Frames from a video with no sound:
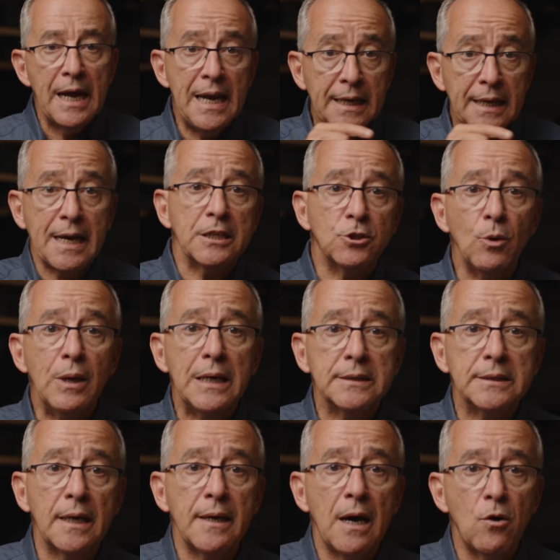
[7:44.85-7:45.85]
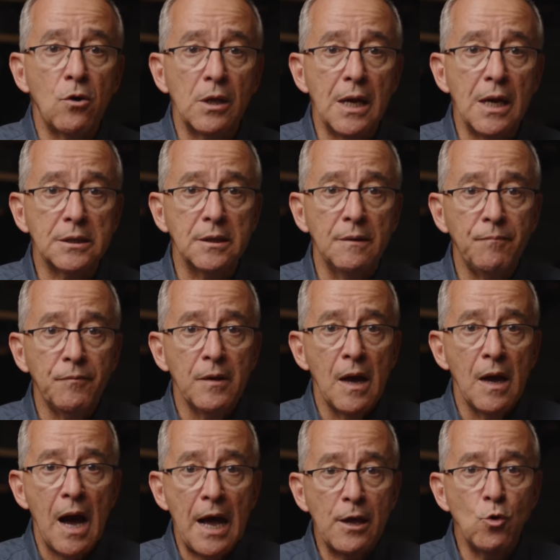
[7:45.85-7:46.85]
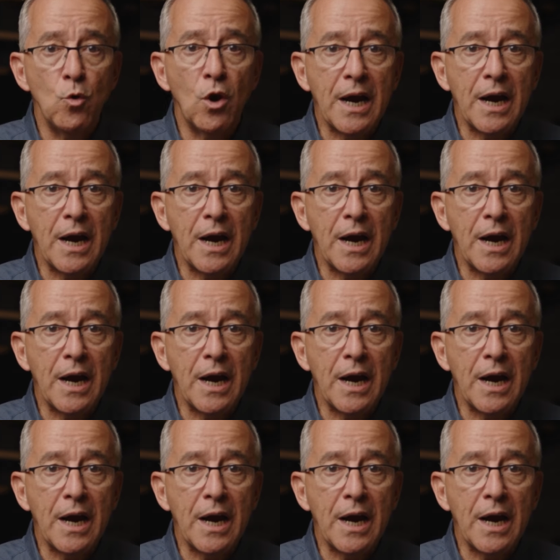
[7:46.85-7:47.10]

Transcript: En el caso de las zanahorias, hay un